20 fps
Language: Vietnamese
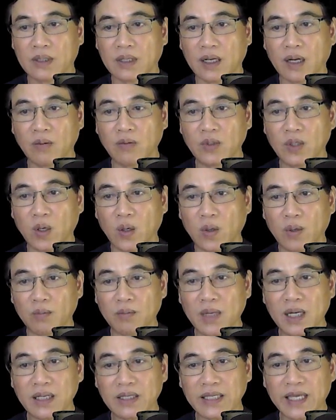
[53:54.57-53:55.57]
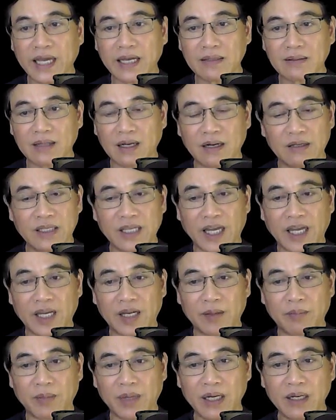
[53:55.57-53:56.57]
Ông Độ bất giác thở
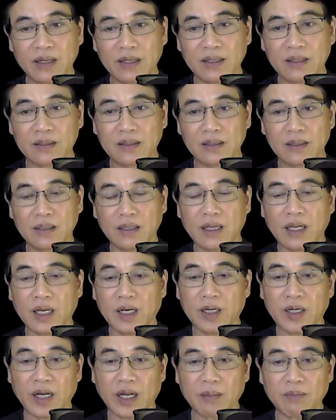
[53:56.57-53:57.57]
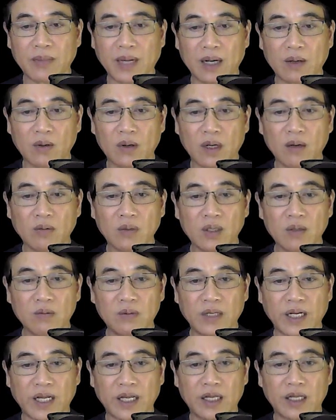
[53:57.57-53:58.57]
dài mấy lượt, nét mặt của ông
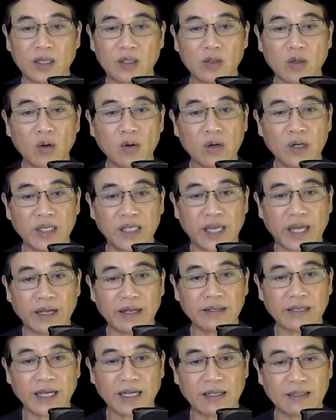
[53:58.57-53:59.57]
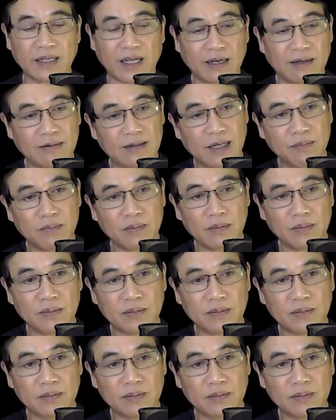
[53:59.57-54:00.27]
lúc này thoáng có vẻ căng thẳng lắm.